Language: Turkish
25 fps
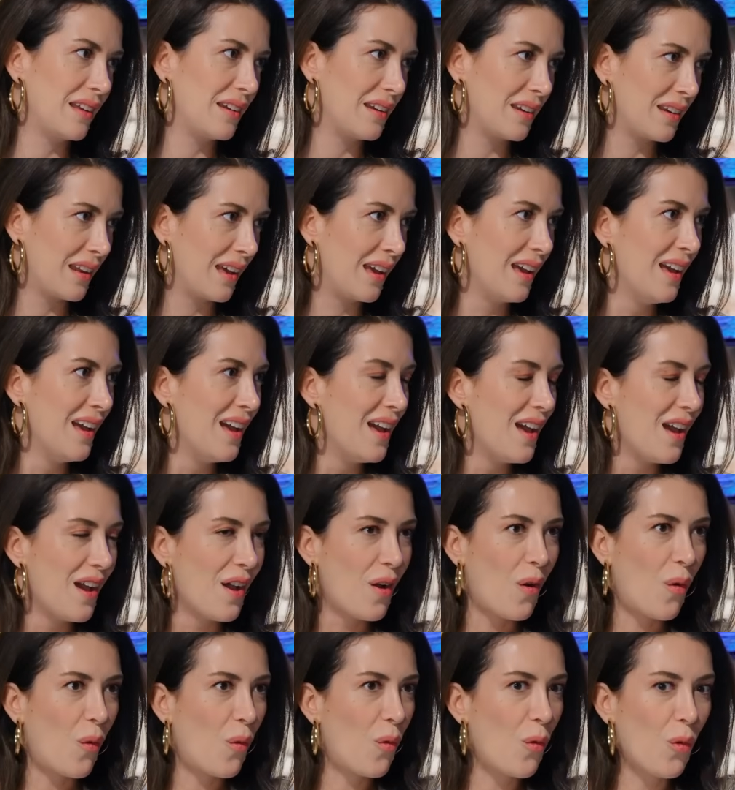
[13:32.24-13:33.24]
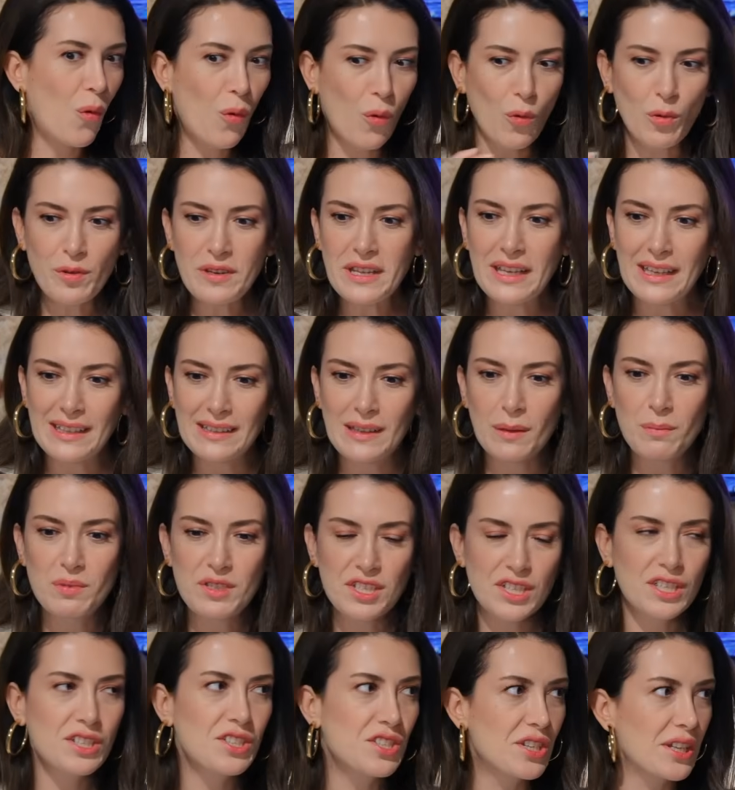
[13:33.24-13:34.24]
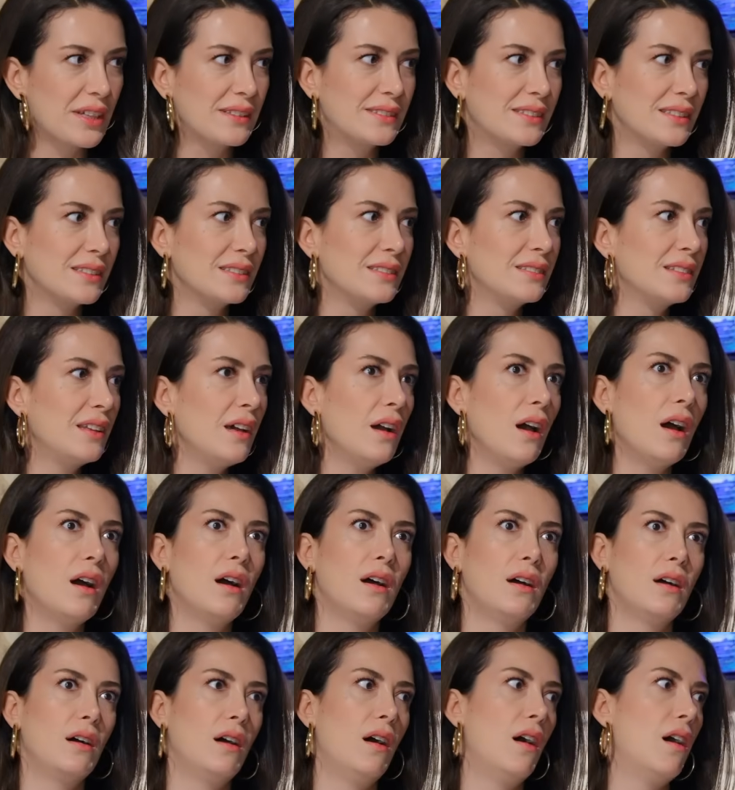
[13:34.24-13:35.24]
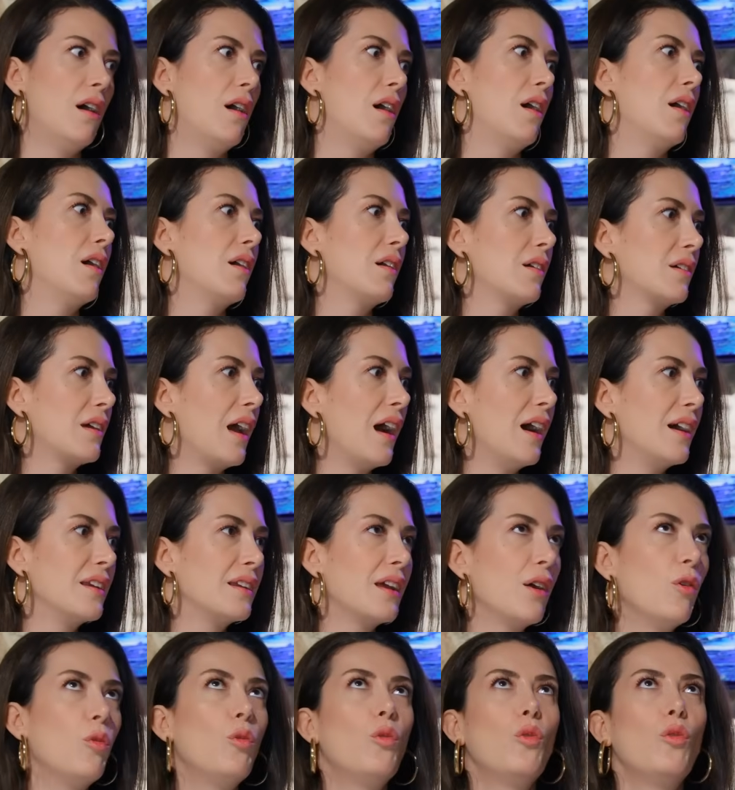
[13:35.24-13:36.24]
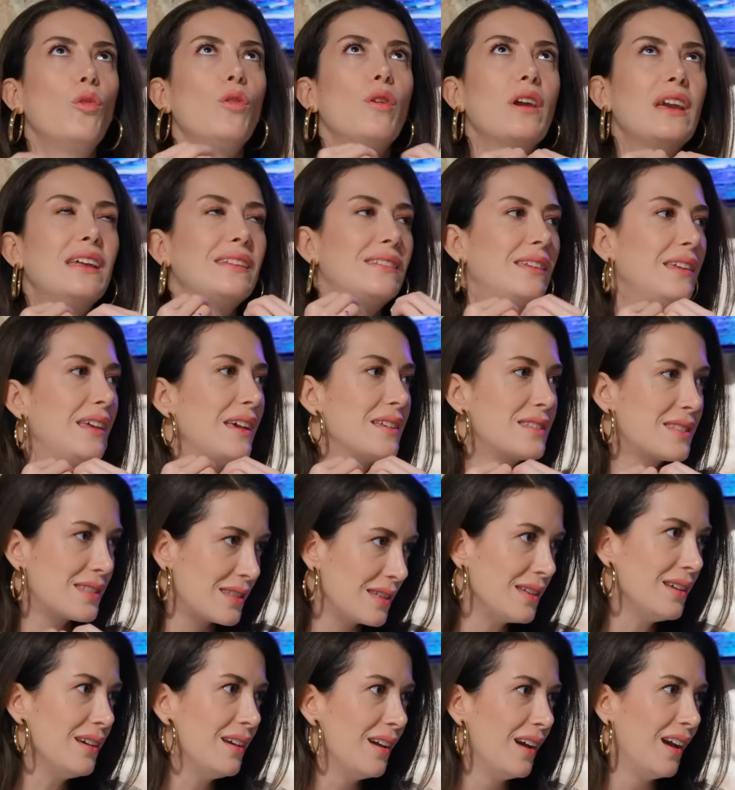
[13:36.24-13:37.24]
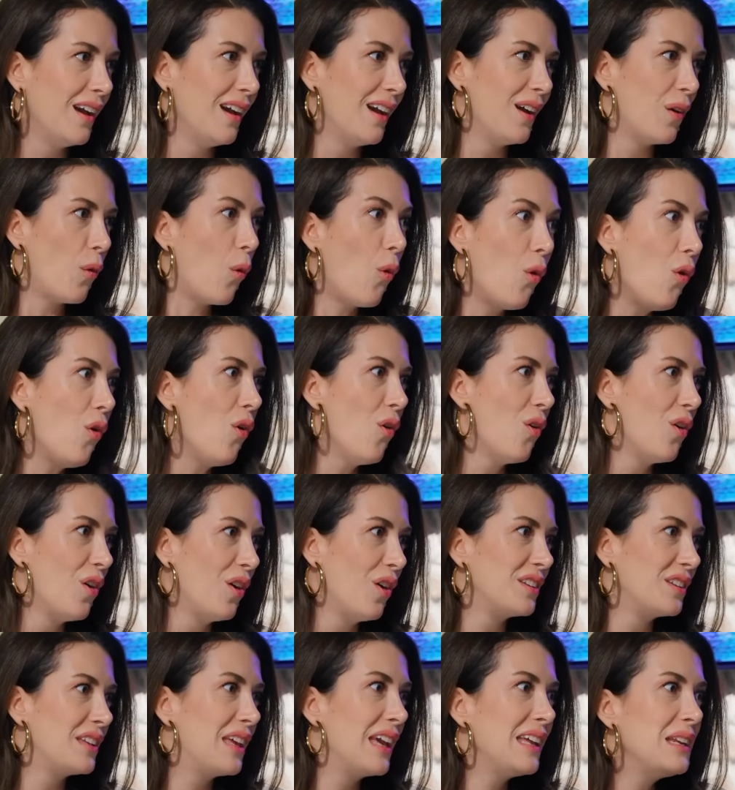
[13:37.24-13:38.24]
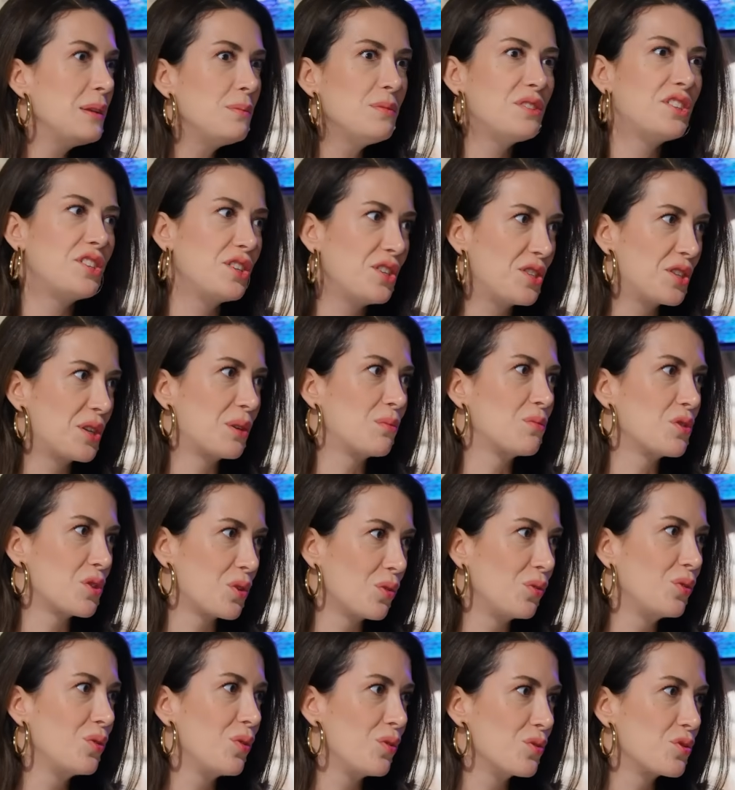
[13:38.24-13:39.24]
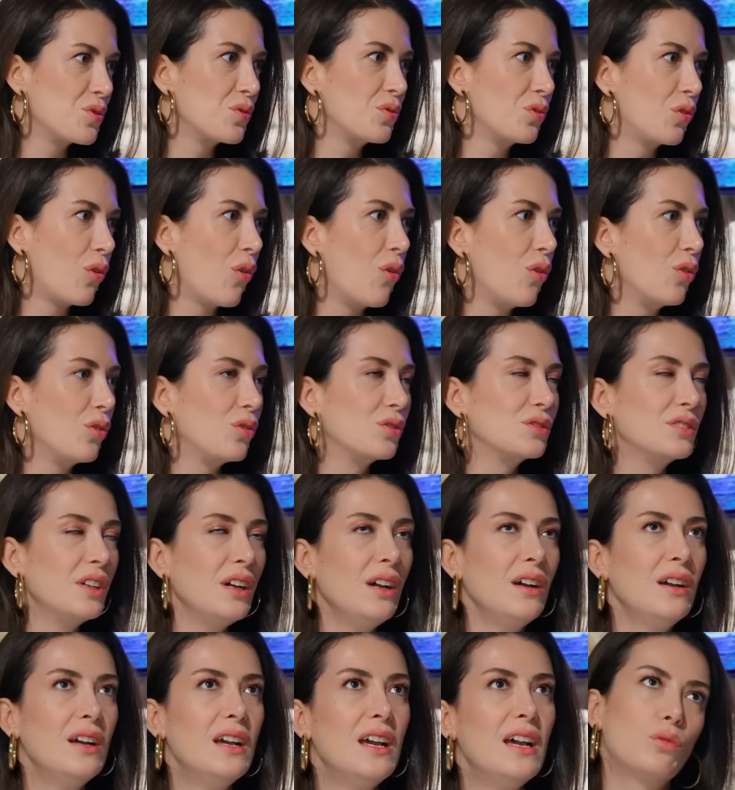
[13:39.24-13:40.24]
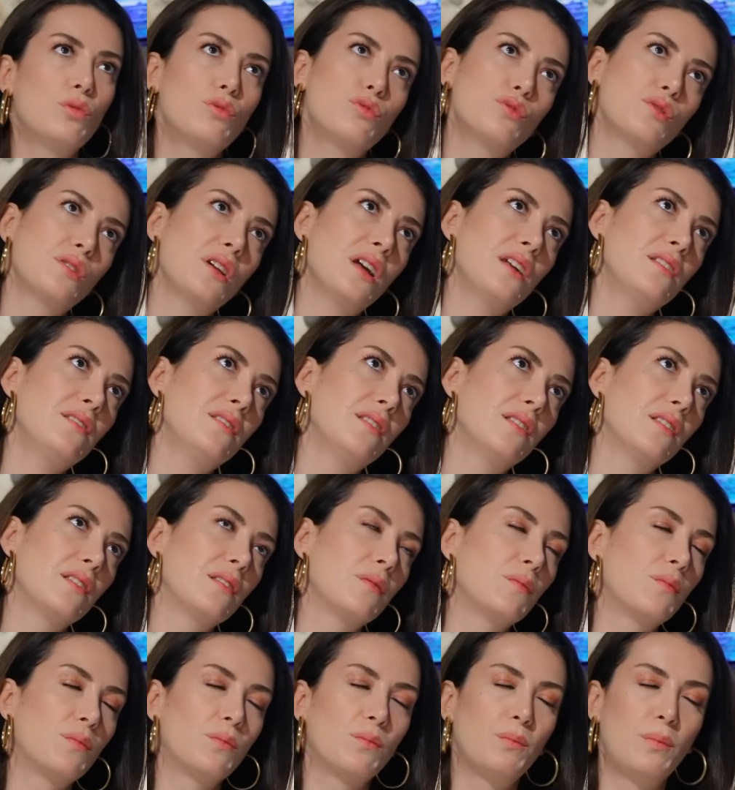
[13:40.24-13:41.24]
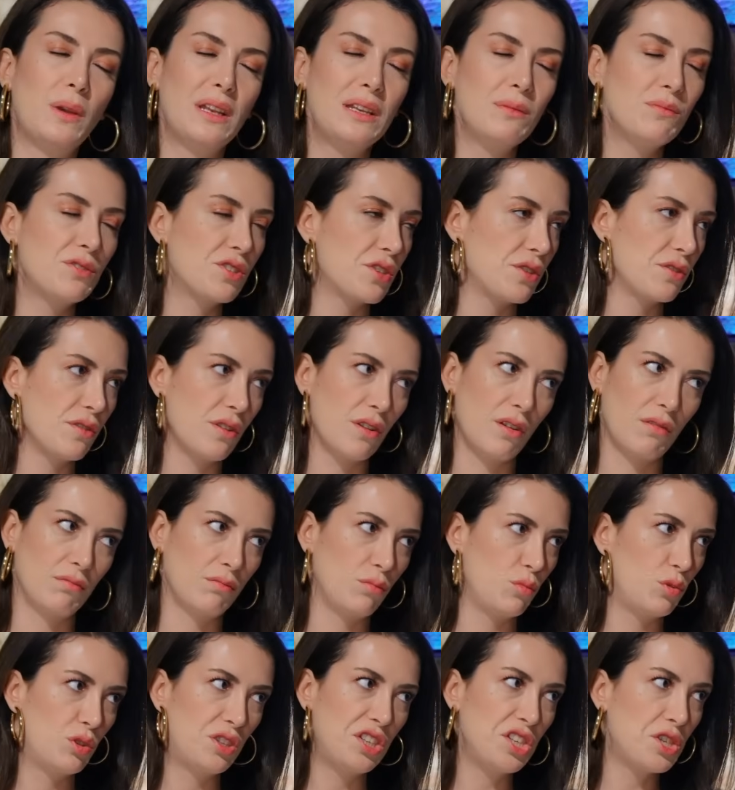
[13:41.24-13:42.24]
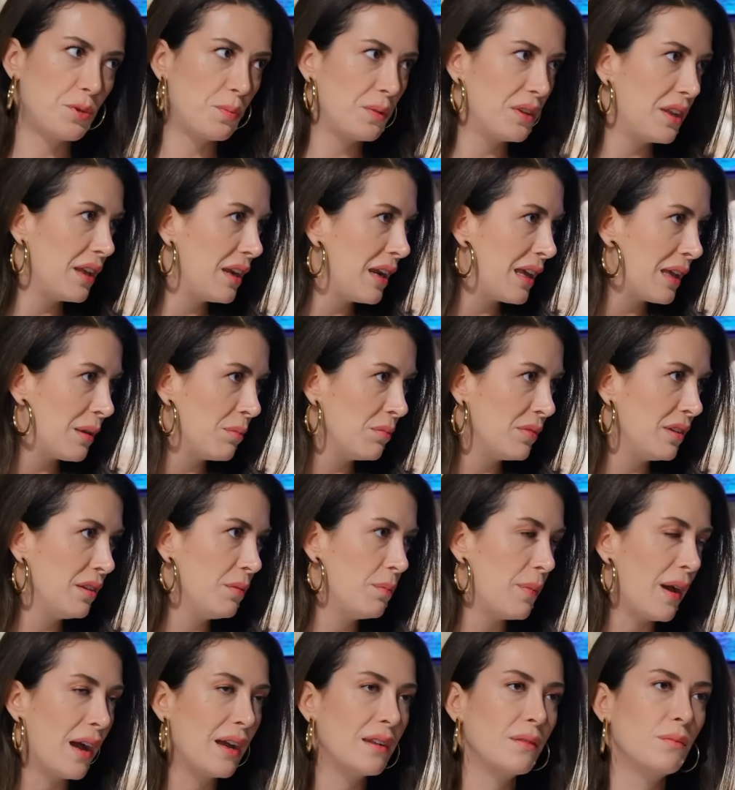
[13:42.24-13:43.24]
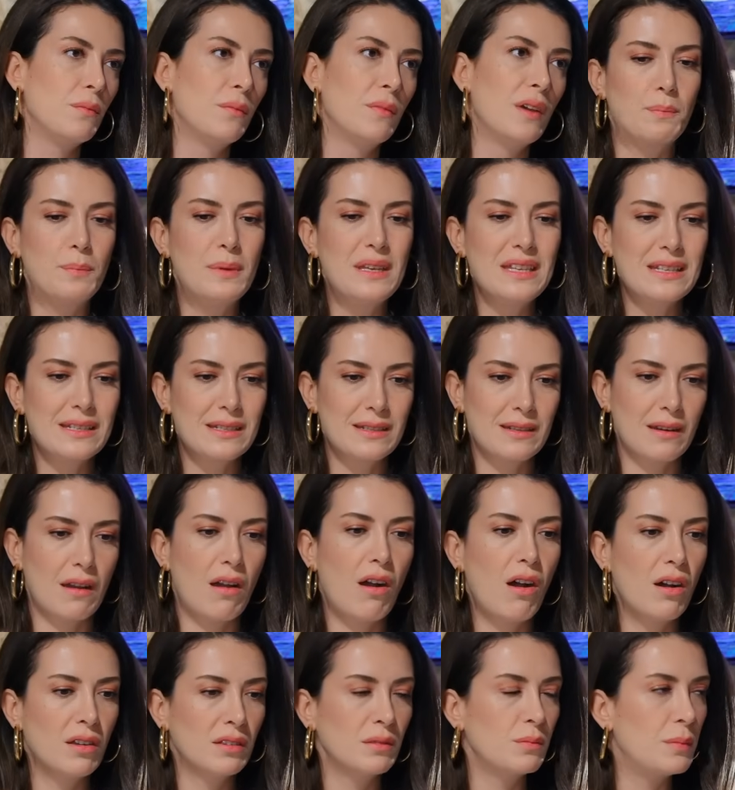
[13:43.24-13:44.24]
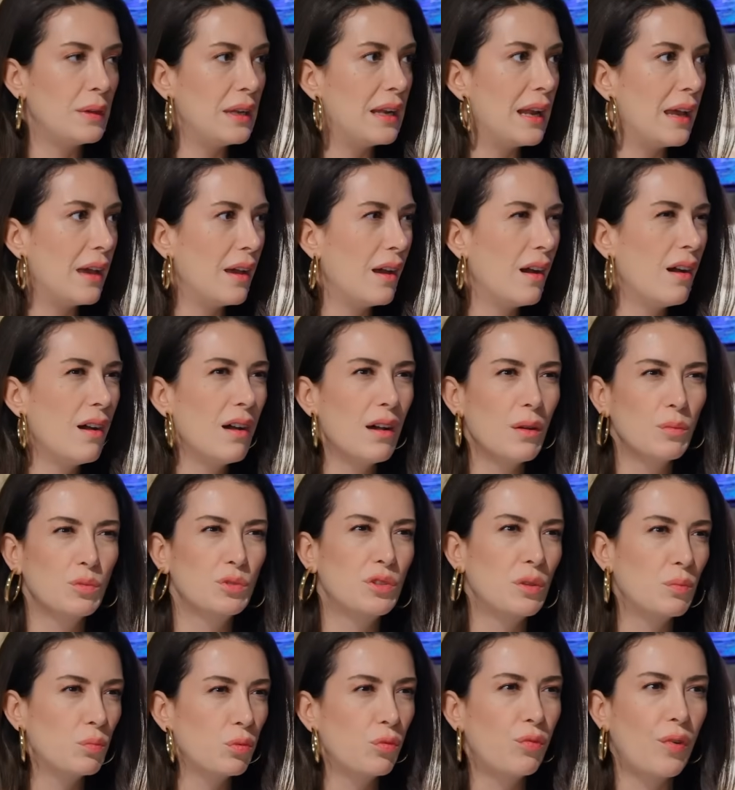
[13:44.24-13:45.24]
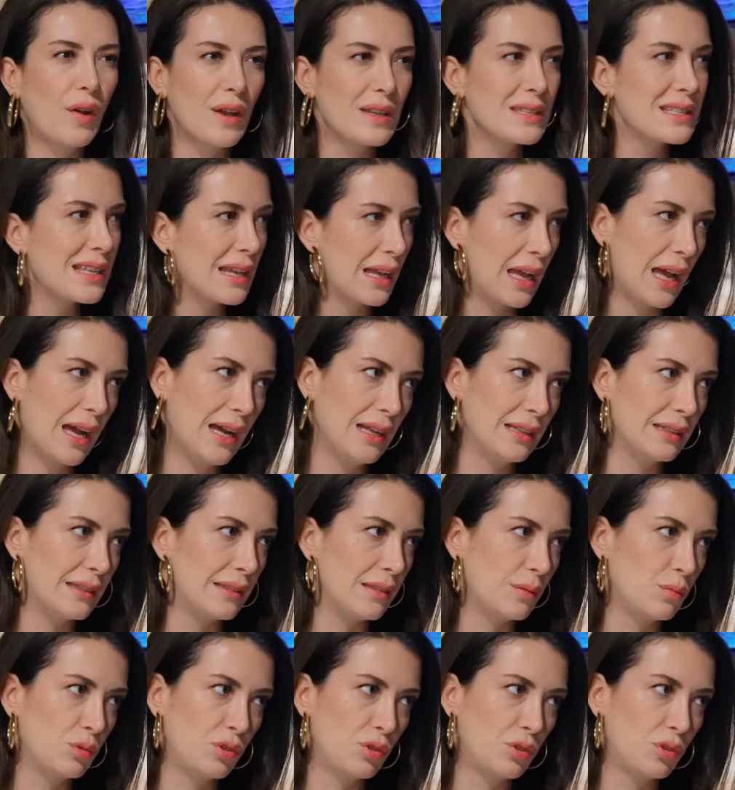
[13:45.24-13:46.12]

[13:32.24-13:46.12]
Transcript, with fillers: Hı. hani. O 12'de bir şey çıktığında ah yani o, o hediyesi o yeni bir şey çıkmış oluyor çünkü orada. Hı. O yüzden benim için müthiş bir deneyimdi. Hı. Ben bir an bile aa bu, tip bu fazla geldi, Hı.